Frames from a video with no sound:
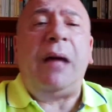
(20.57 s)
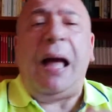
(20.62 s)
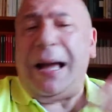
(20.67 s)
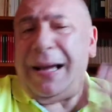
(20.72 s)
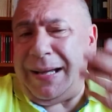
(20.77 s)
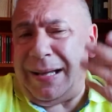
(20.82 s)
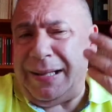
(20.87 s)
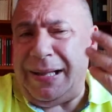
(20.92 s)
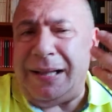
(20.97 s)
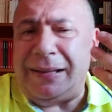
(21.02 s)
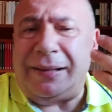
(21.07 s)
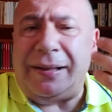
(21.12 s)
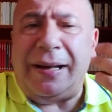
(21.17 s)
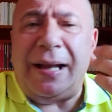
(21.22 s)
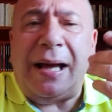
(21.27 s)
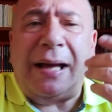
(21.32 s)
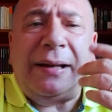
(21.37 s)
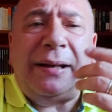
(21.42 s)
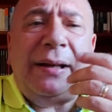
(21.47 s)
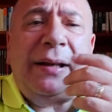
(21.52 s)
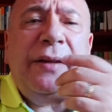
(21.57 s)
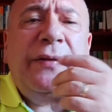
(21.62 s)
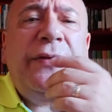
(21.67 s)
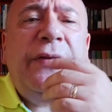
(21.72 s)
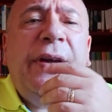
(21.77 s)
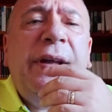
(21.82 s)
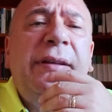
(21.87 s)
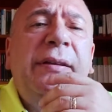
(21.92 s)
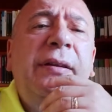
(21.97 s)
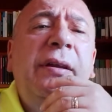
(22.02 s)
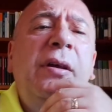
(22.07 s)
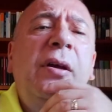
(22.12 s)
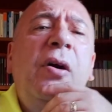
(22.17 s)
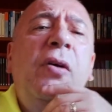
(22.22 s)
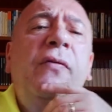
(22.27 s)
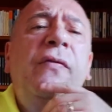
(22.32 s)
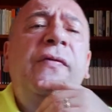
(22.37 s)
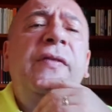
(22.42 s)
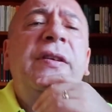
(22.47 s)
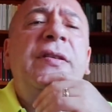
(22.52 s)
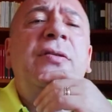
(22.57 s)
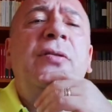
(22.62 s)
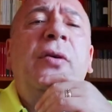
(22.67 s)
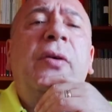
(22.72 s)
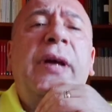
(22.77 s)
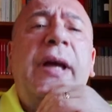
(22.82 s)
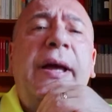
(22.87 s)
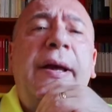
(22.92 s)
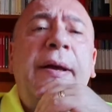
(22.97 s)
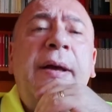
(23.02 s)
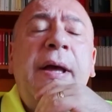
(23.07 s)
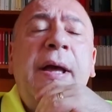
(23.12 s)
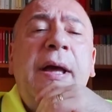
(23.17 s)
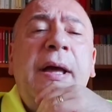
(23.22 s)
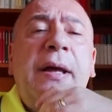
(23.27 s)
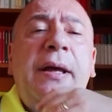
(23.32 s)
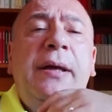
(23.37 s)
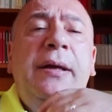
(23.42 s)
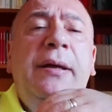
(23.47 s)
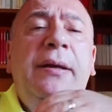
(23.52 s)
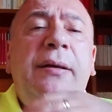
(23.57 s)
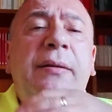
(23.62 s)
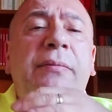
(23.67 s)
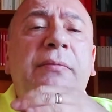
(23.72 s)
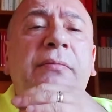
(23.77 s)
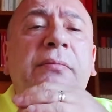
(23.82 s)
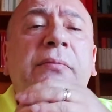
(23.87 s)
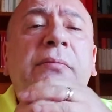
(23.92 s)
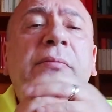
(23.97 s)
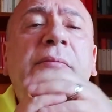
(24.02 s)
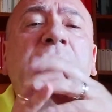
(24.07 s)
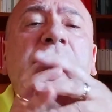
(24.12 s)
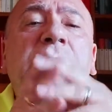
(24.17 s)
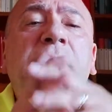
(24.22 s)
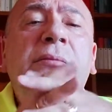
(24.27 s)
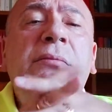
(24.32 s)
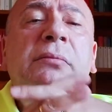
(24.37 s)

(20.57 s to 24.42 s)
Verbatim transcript: anche gli altri anni in effetti, ho visto che ehm,